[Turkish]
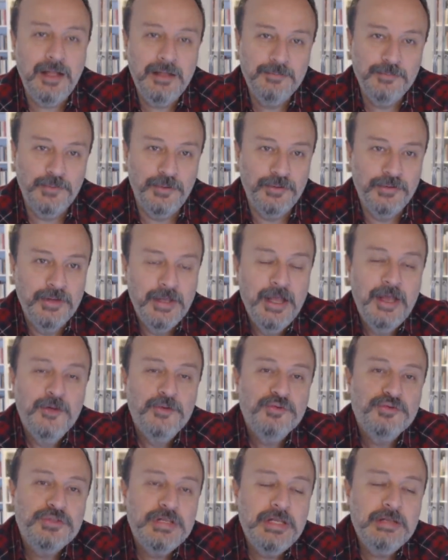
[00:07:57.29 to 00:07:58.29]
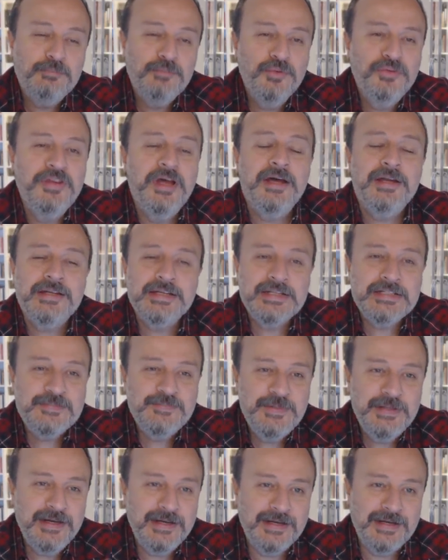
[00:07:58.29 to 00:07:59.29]
almıyor. Üstelik bunlar
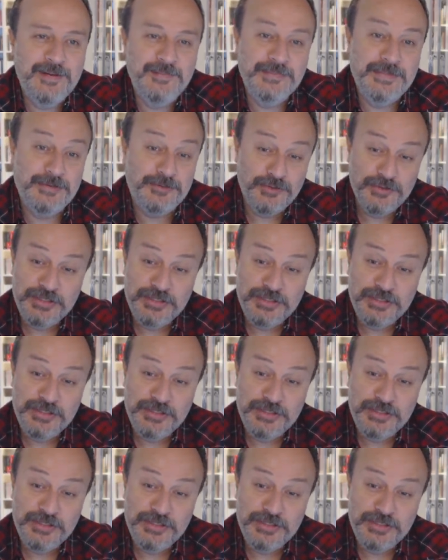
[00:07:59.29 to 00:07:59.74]
resmi rakamlar.